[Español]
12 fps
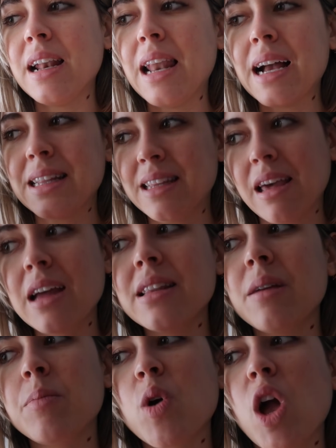la cantidad de
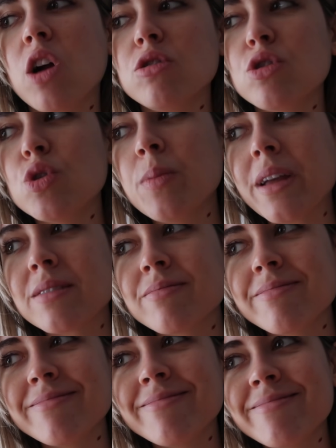tiempo que consume
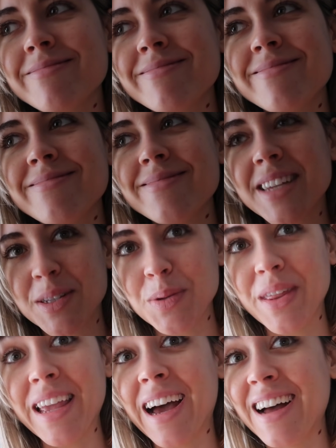de
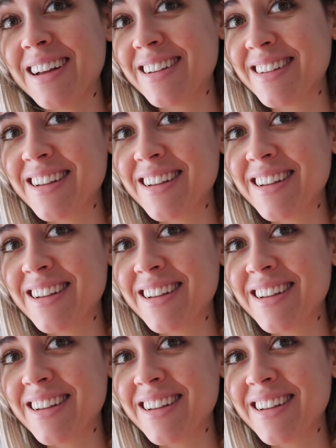tu día.